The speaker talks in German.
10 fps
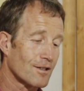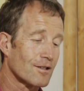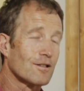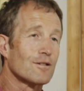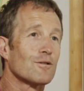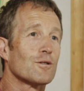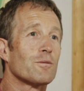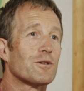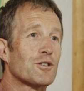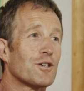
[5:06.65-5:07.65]
äh, und habe
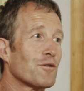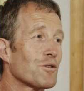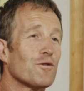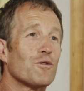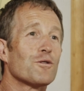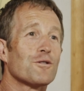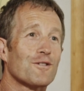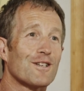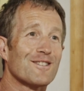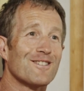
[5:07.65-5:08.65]
mal geschaut, welche Fotos
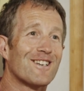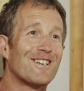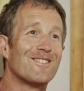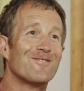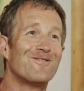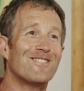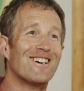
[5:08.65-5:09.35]
das da gibt.